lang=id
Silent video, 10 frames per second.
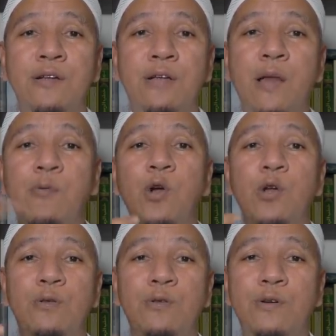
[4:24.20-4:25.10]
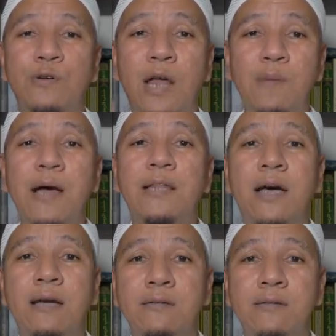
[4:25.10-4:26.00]
dari mulut, dari
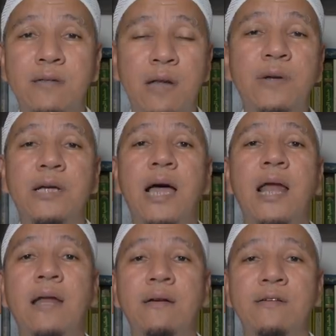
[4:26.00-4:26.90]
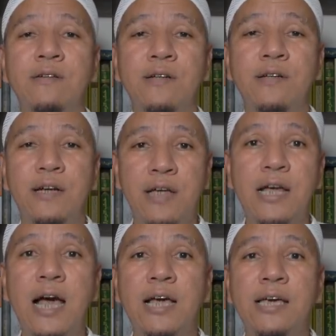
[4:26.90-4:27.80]
mata, dari pendengaran, ya dari
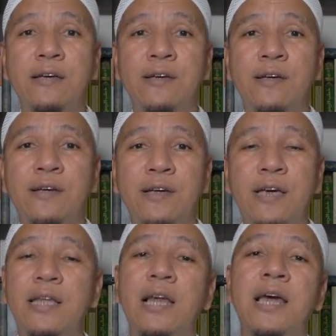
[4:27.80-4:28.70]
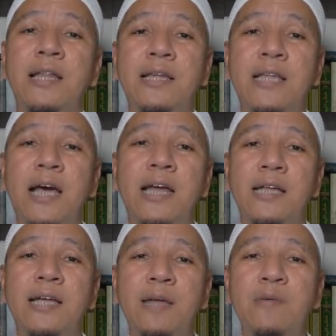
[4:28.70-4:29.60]
kaki. Kita lihat nih tangan
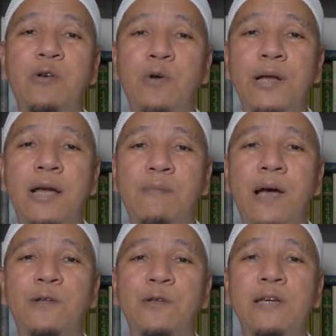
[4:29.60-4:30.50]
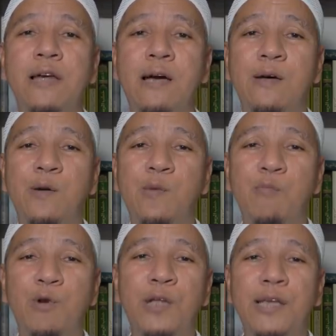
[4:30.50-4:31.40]
kita ini melakukan yang baik atau tidak.
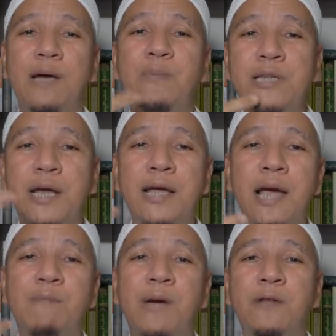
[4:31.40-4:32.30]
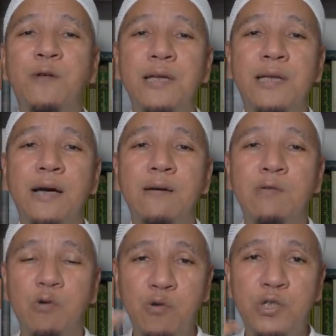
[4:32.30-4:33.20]
Mulut kita bicara yang baik atau tidak.
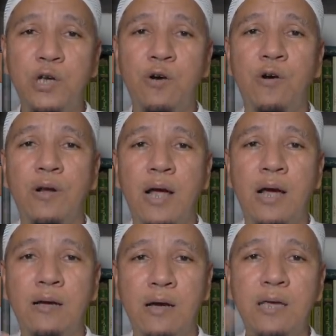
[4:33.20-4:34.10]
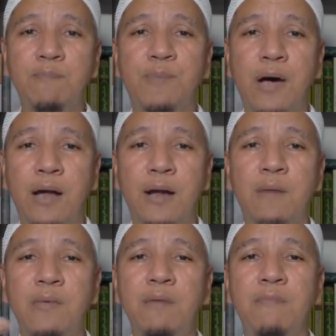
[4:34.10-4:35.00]
Gunjing orang, ribah,
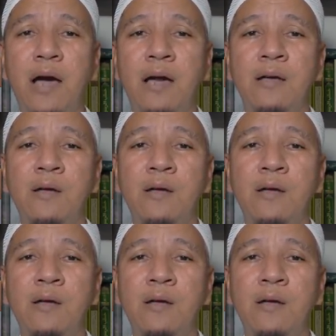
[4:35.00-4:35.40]
namimah,